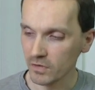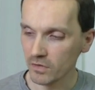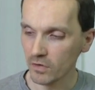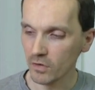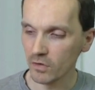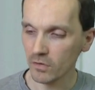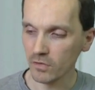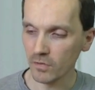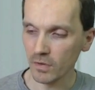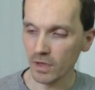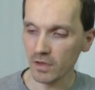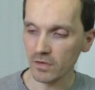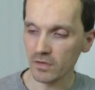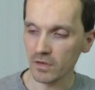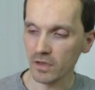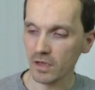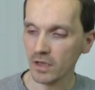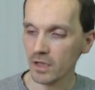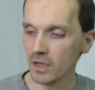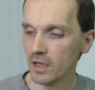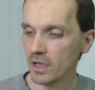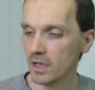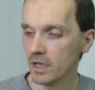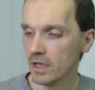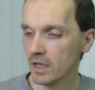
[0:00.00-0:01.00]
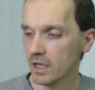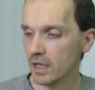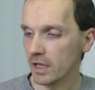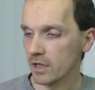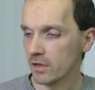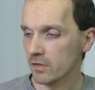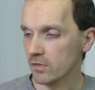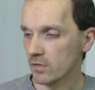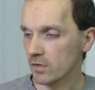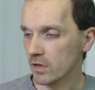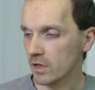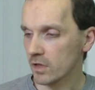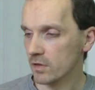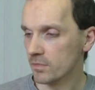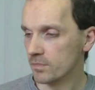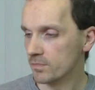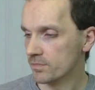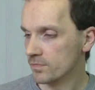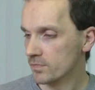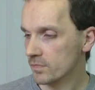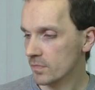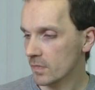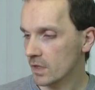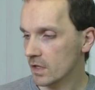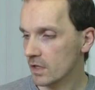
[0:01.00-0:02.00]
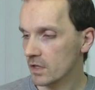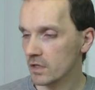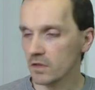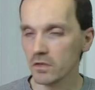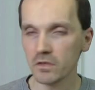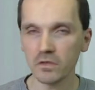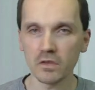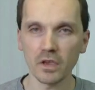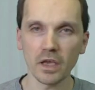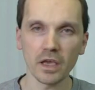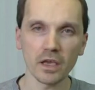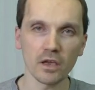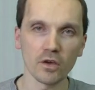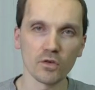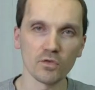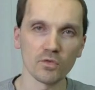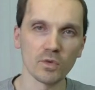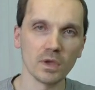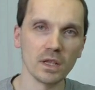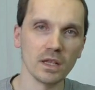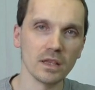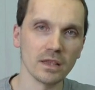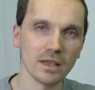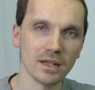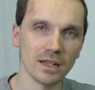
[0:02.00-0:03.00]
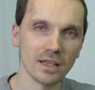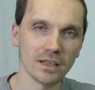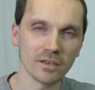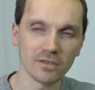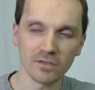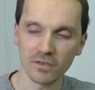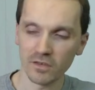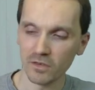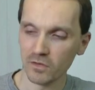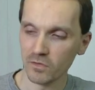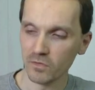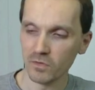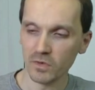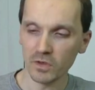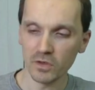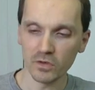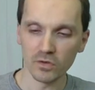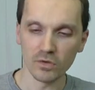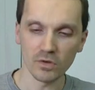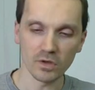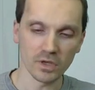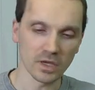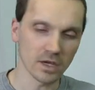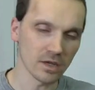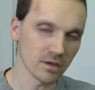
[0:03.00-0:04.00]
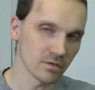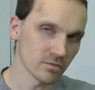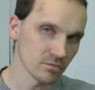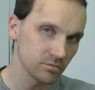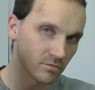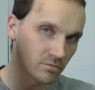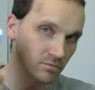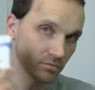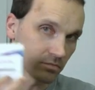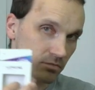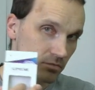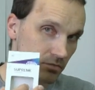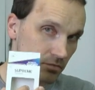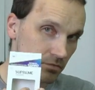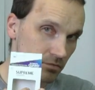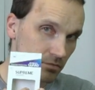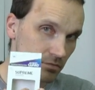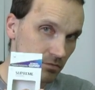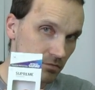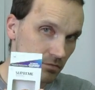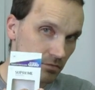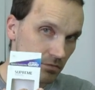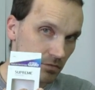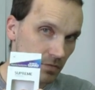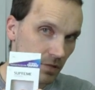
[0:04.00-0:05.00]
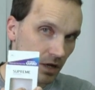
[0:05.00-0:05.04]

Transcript: beziehungsweise gleich so ein Easter Egg auf mein letztes Video, ja, hm?